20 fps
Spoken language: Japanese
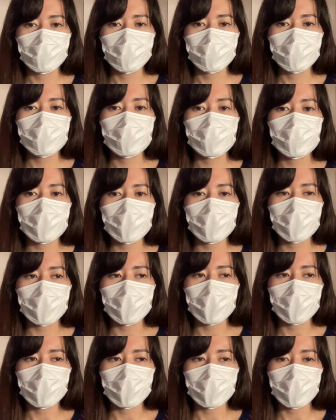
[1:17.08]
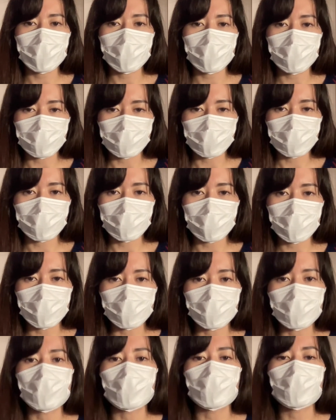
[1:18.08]
追跡ができるって
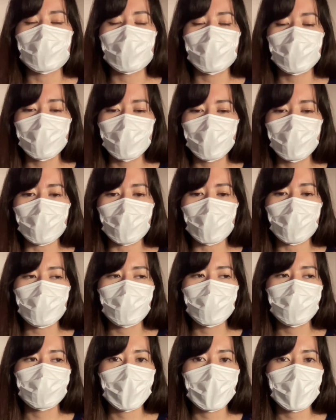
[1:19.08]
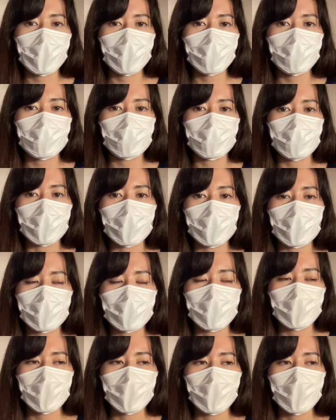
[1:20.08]
いうことと、あとは